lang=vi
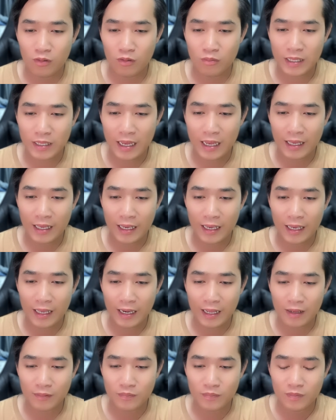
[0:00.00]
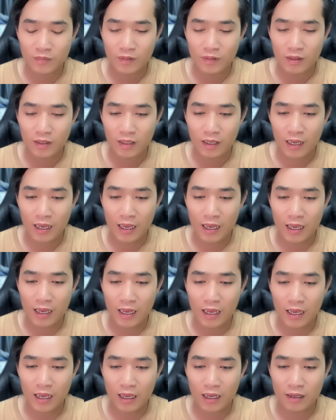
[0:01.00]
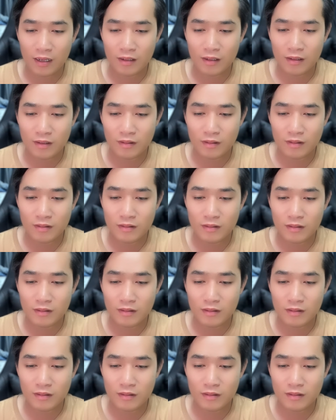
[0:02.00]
chúng ta nghe nè à,